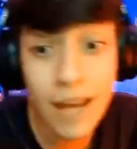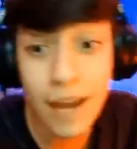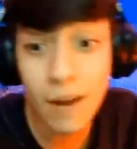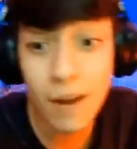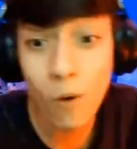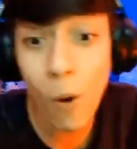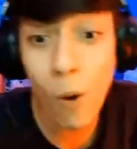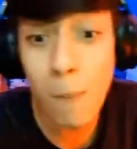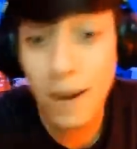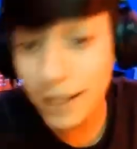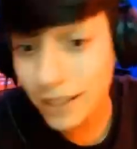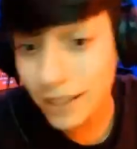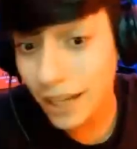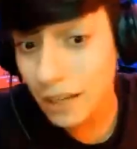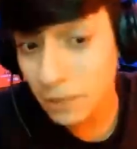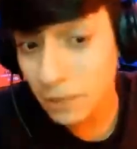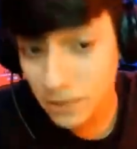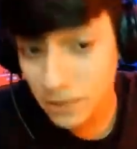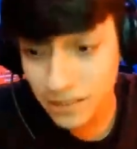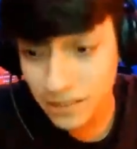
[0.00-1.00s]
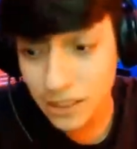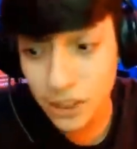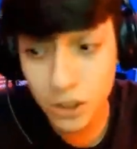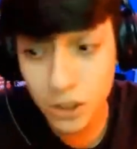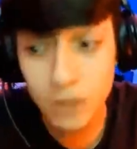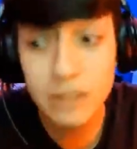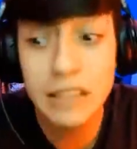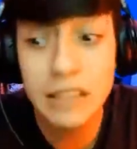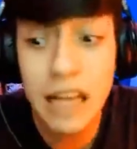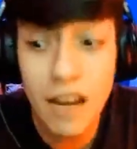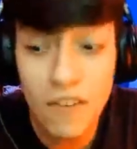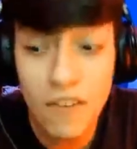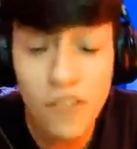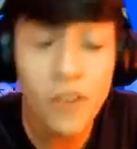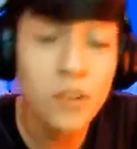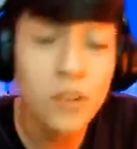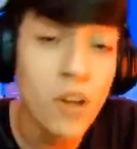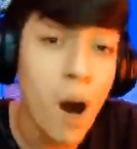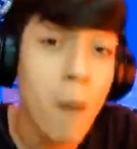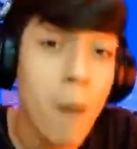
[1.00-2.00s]
E aí, comenta aí, vocês acham que eu devo
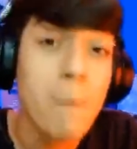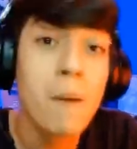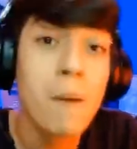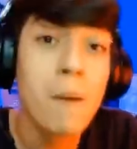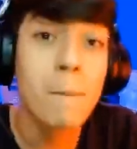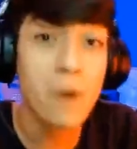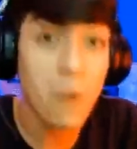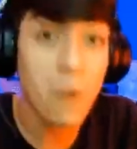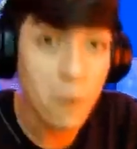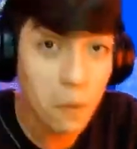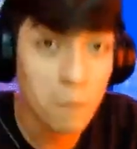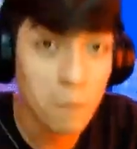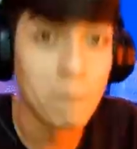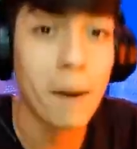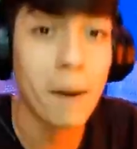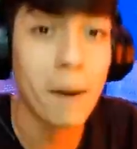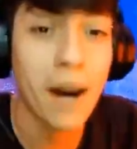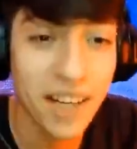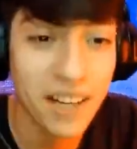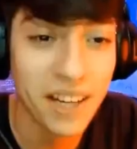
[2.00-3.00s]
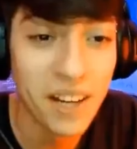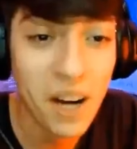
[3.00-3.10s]
ou não me preocupar